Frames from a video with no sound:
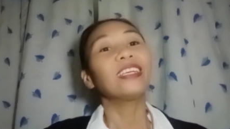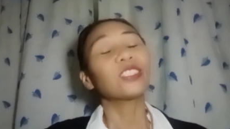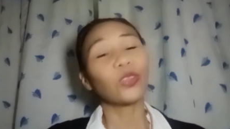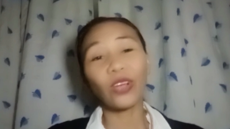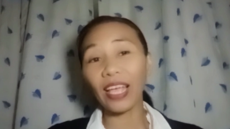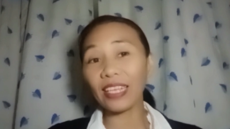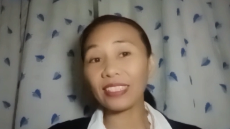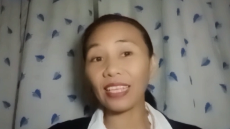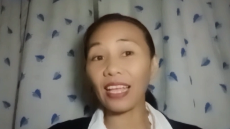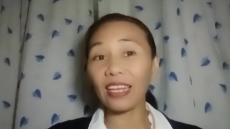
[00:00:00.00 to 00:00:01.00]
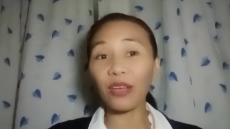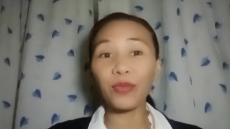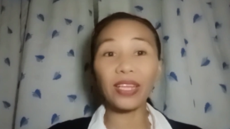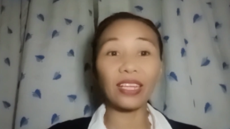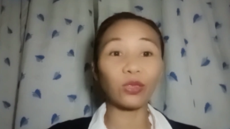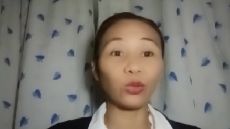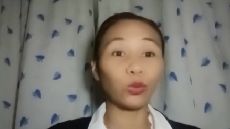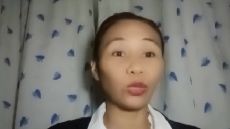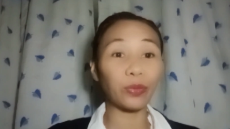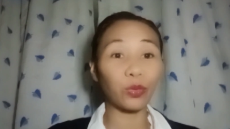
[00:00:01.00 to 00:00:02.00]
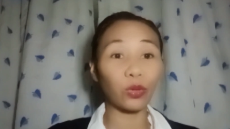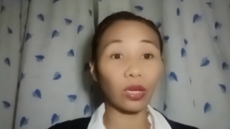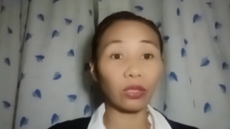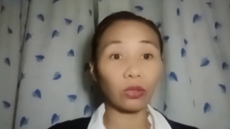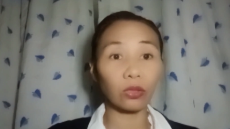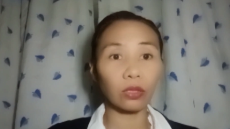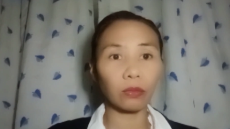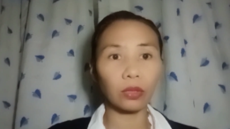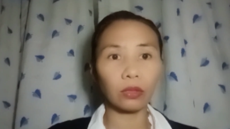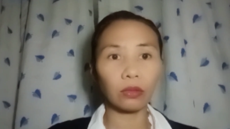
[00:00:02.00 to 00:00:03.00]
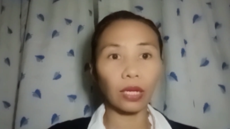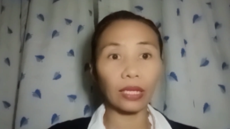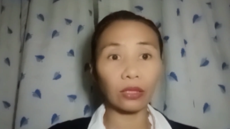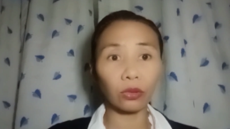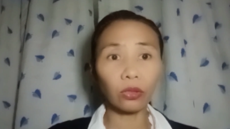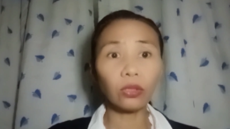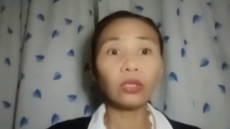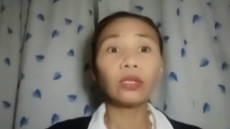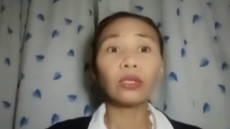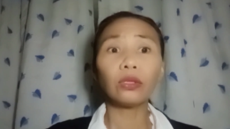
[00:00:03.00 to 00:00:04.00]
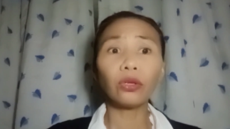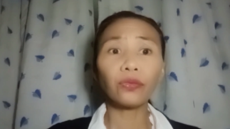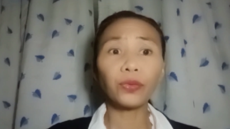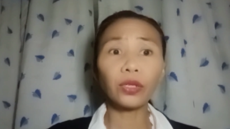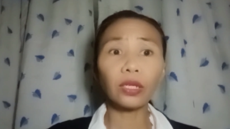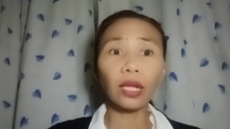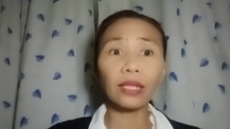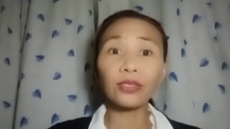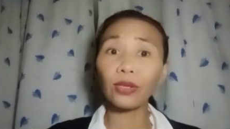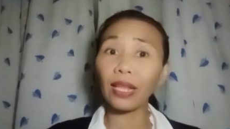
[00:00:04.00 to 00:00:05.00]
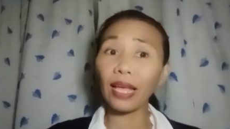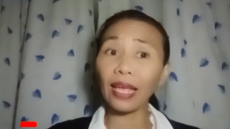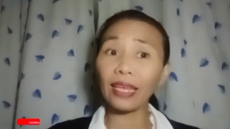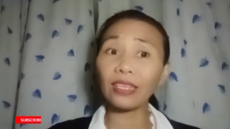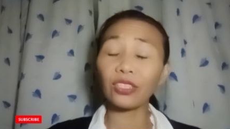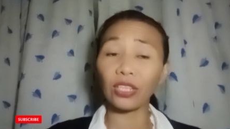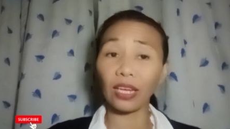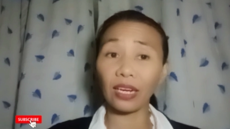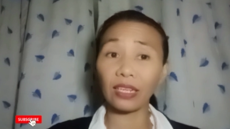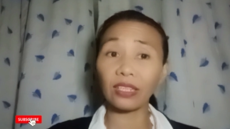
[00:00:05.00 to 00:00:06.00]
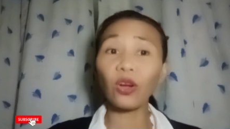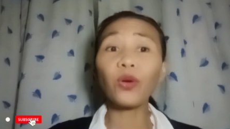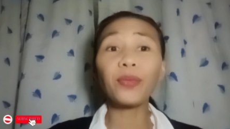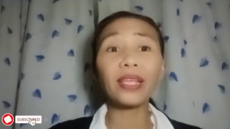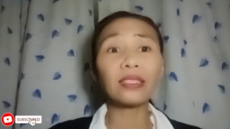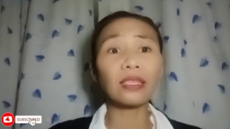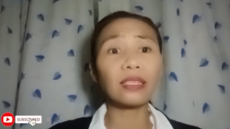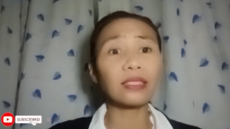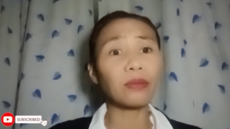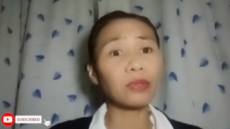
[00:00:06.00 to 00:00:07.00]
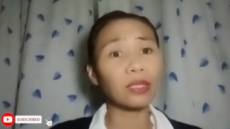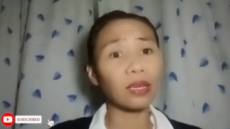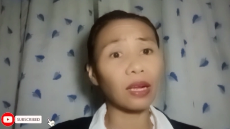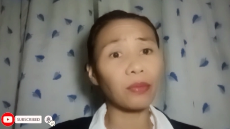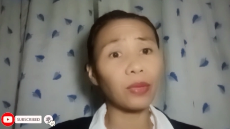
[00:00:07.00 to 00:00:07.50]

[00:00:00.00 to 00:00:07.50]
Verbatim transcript: So guys, sana may natutunan po kayo sa video na ito. Don't forget to like, share, comments, and subscribe.